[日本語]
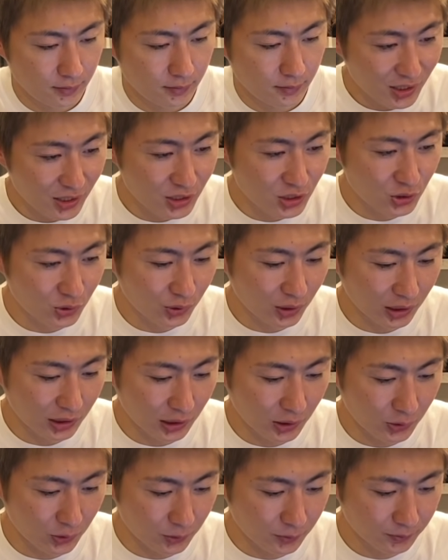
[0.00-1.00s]
一緒の方
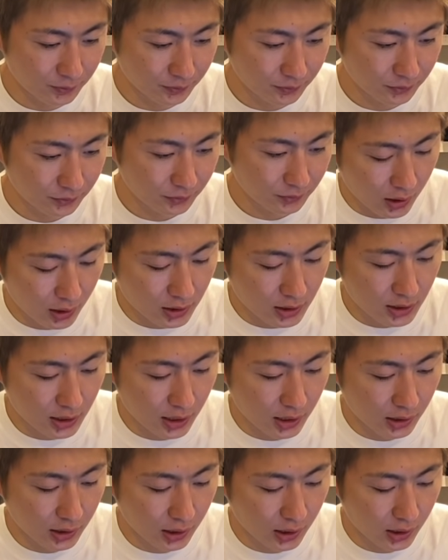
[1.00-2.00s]
の877だ
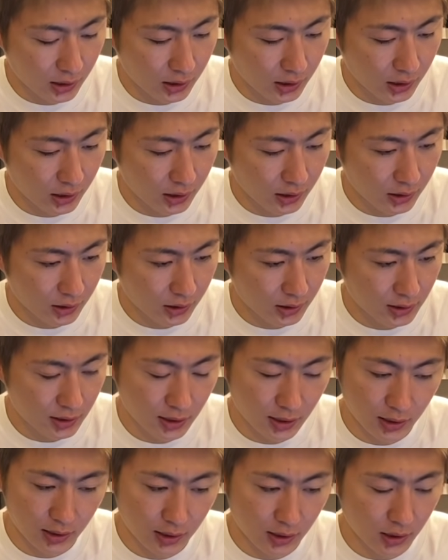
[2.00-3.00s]
ね
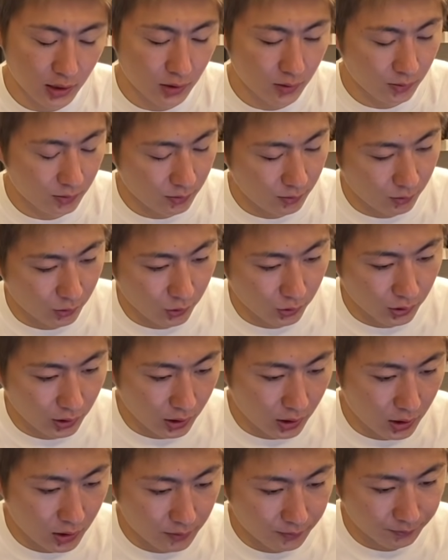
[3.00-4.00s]
877さっき
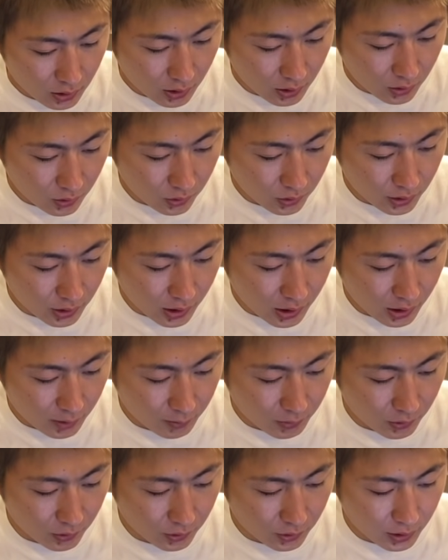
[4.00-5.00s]
かっこいいなやっ
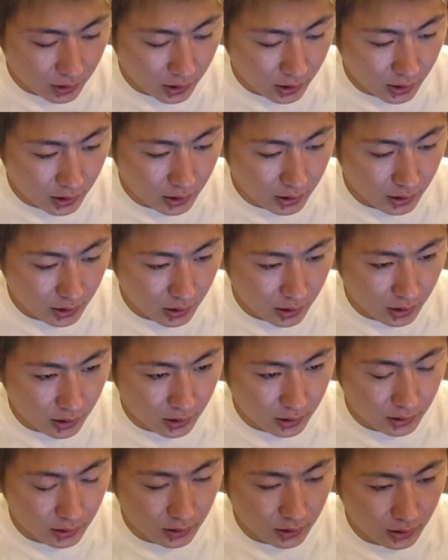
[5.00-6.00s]
ぱこの長いね、
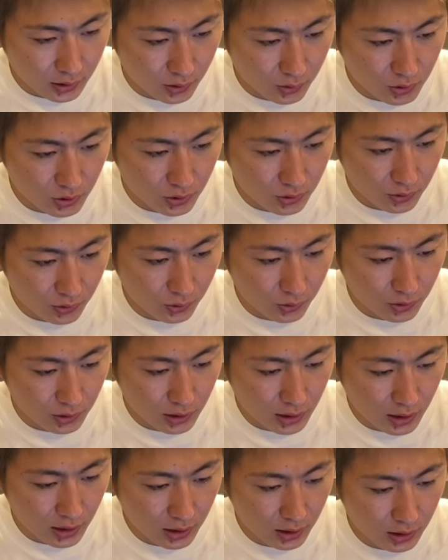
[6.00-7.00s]
で後ろのこの
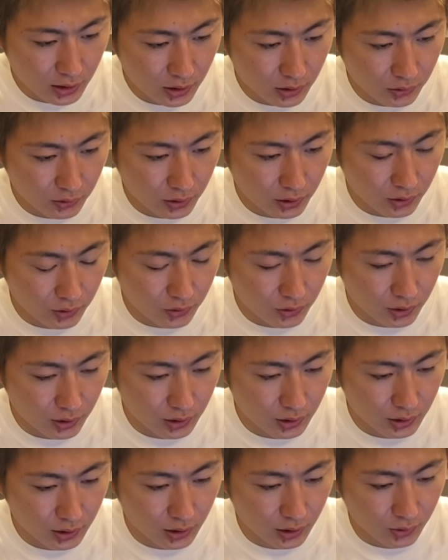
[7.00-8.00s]
三角形のね縫いが
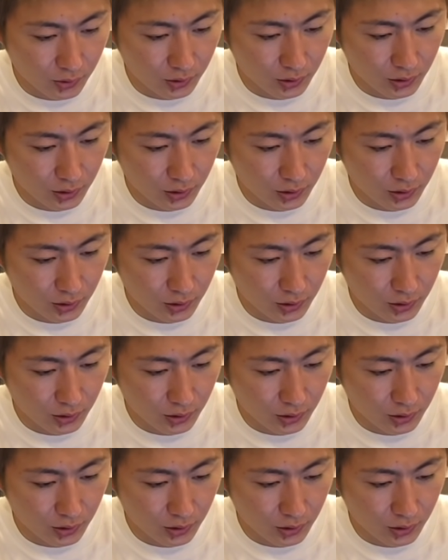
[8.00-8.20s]
かっこいいん